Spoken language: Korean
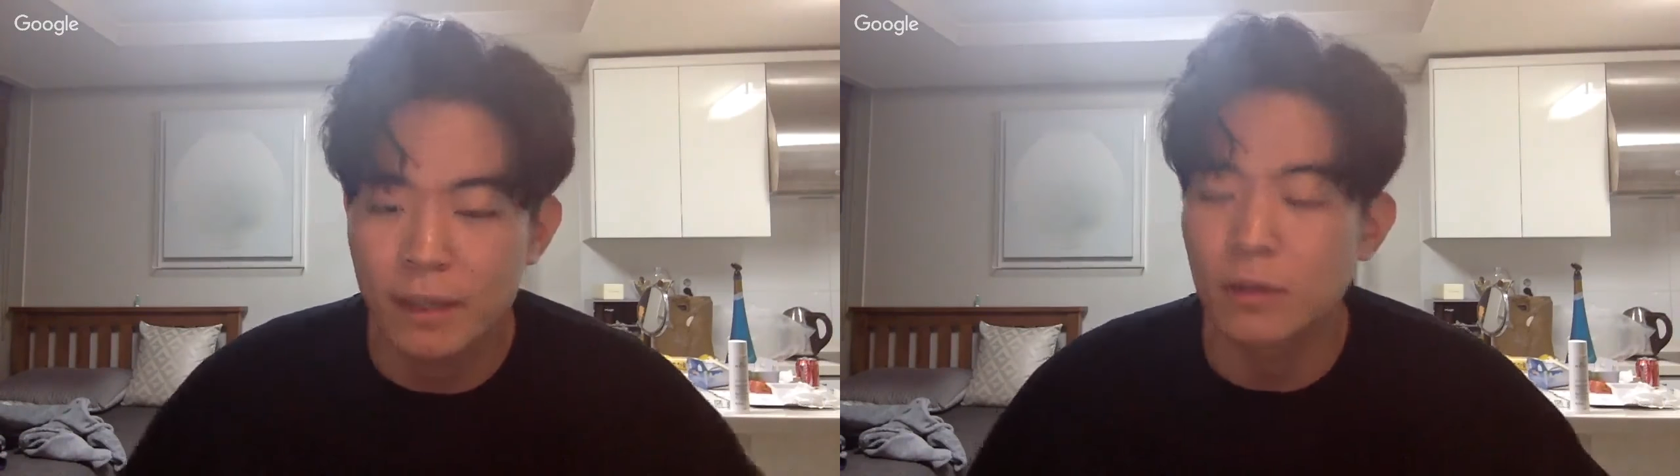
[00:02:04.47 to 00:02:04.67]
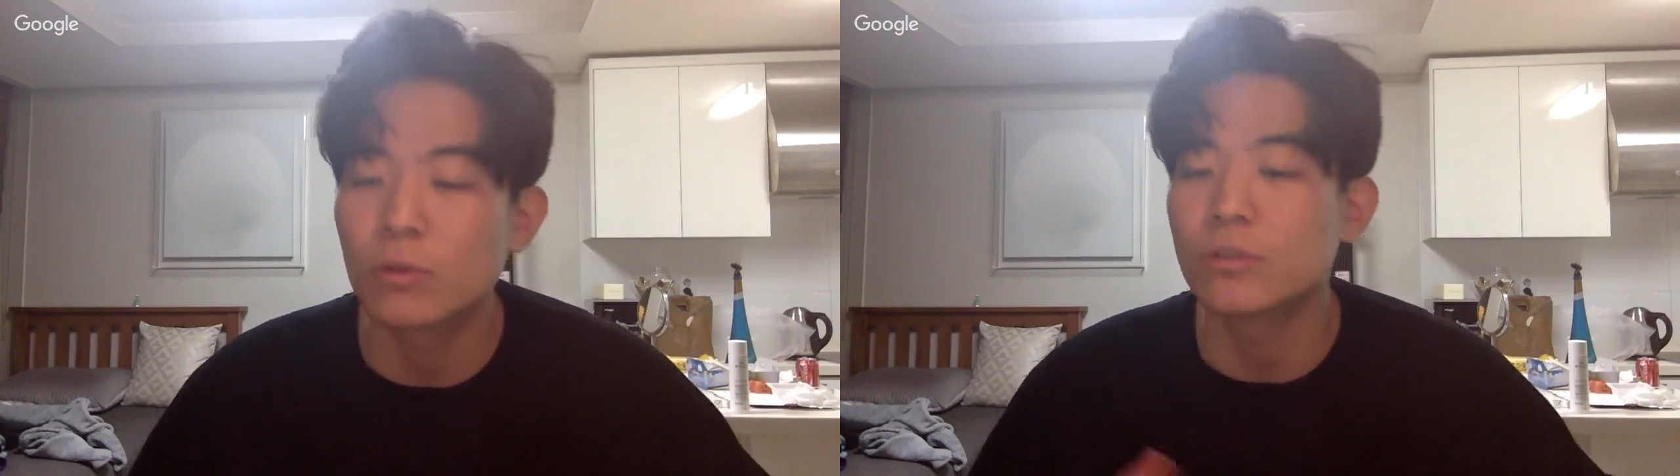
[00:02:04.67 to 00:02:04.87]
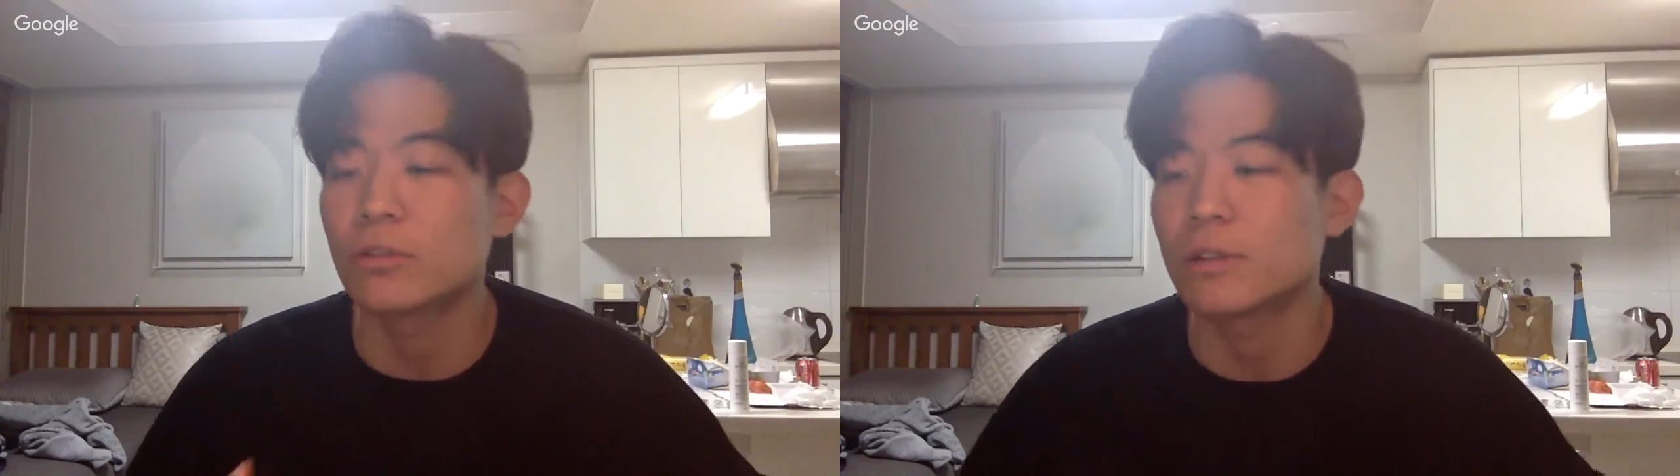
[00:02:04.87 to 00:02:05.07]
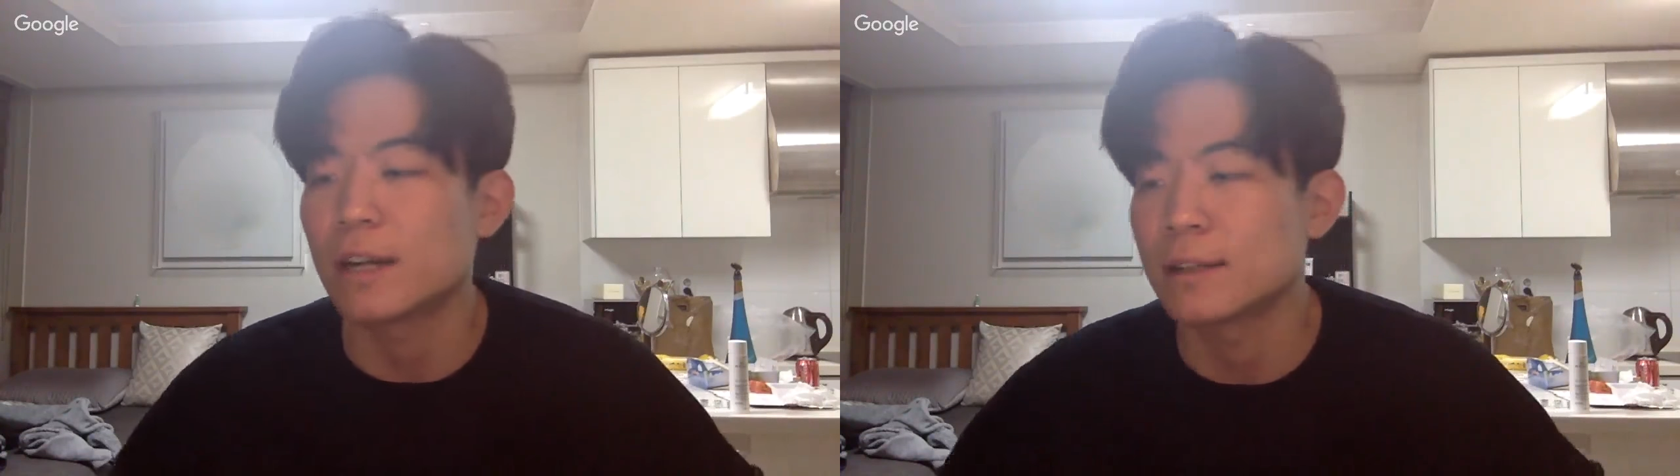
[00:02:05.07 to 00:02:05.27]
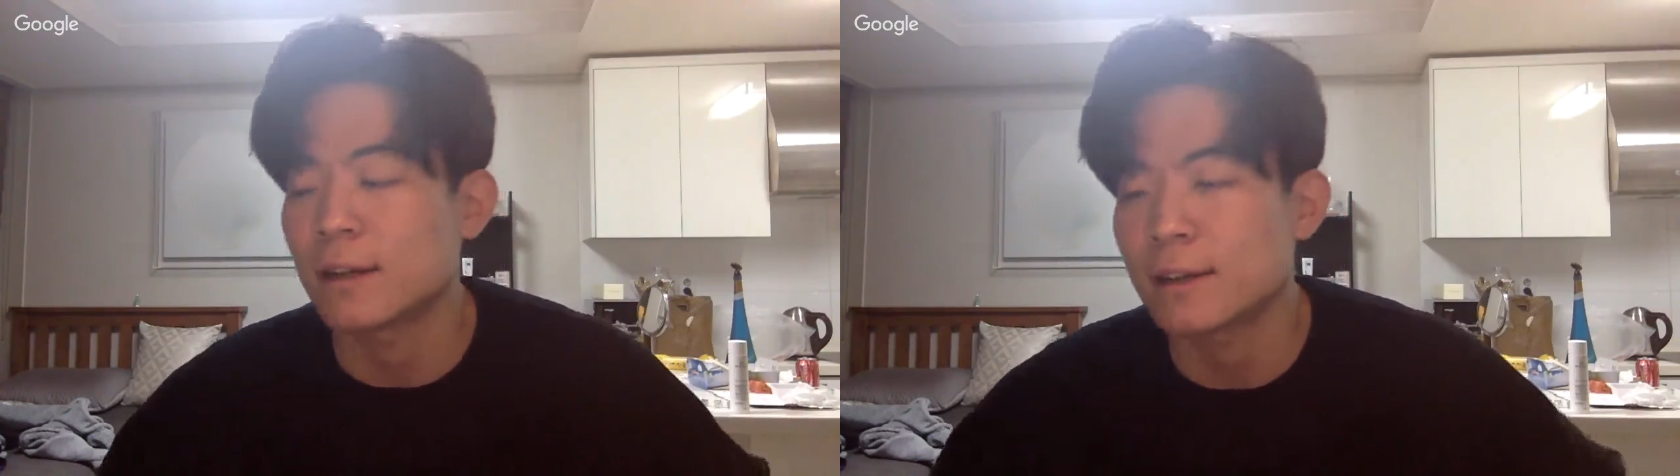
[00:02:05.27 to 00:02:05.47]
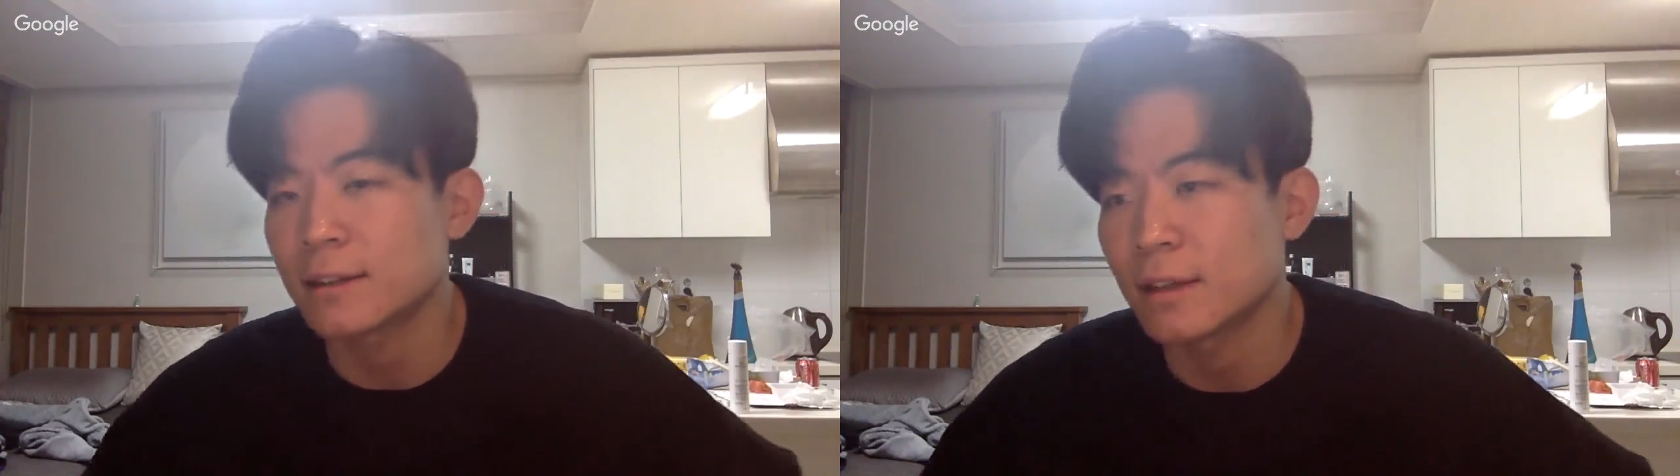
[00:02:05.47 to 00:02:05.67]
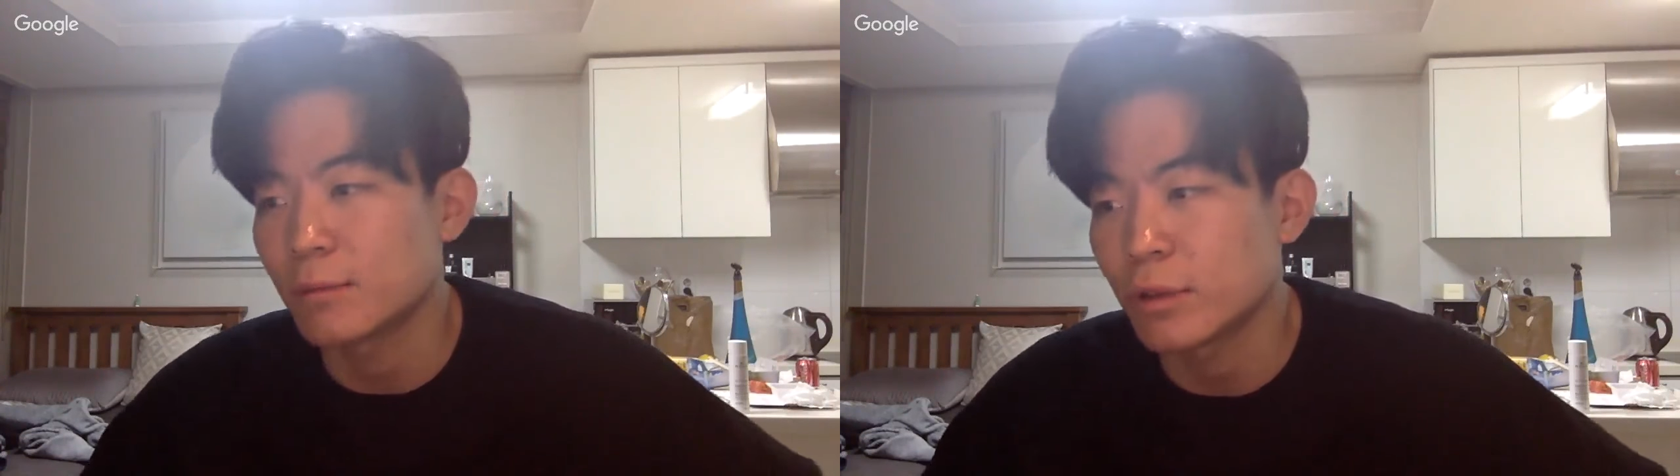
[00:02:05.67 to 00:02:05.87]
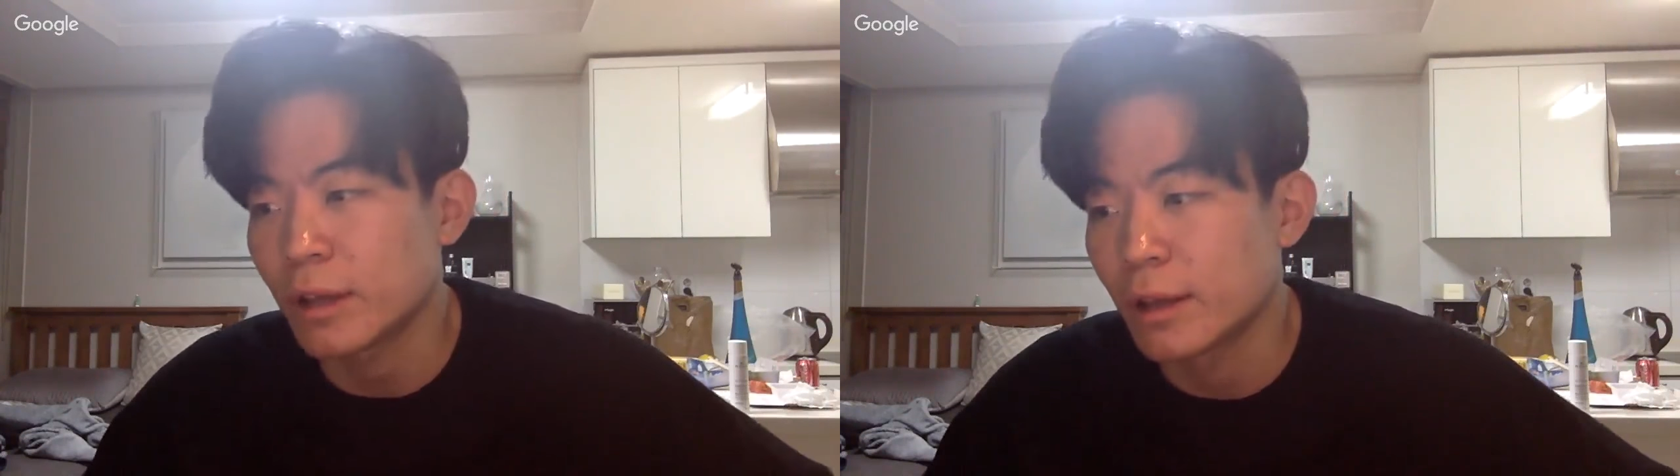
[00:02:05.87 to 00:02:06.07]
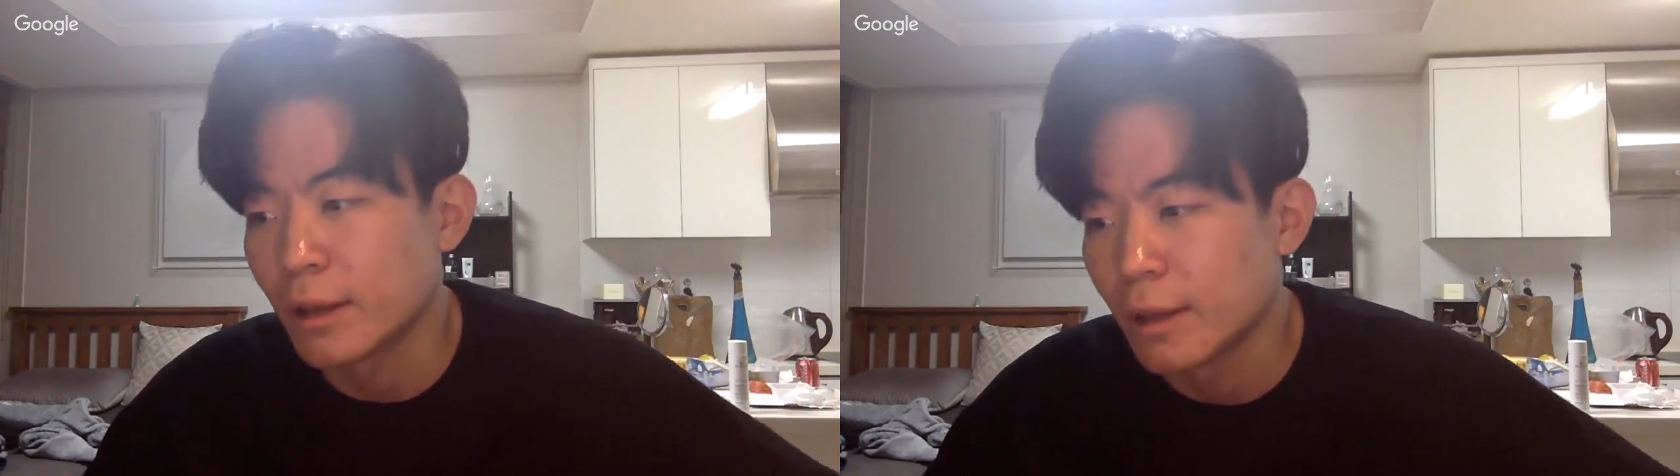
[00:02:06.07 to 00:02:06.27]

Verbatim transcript: 이론적으로 가능하기 때문에